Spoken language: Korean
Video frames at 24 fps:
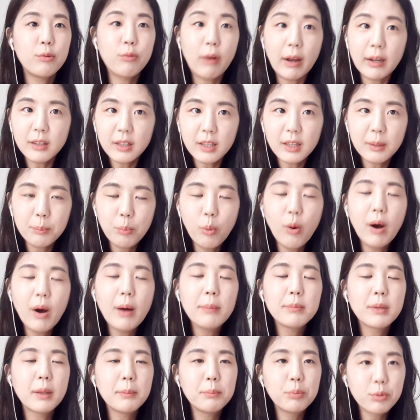라이팅이
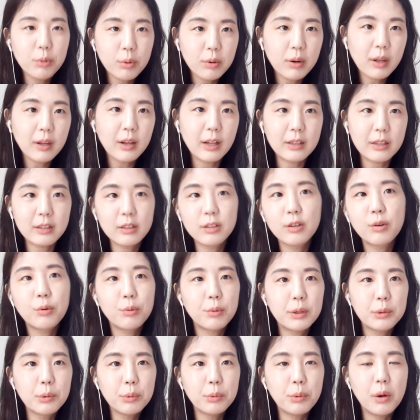포함된 프로그램 같은
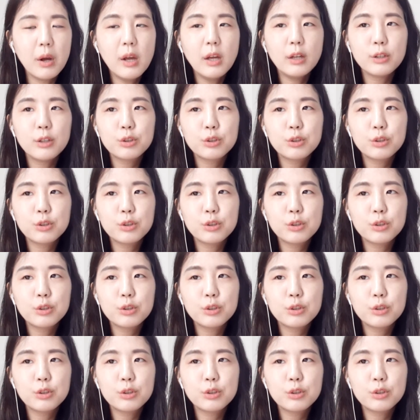경우에도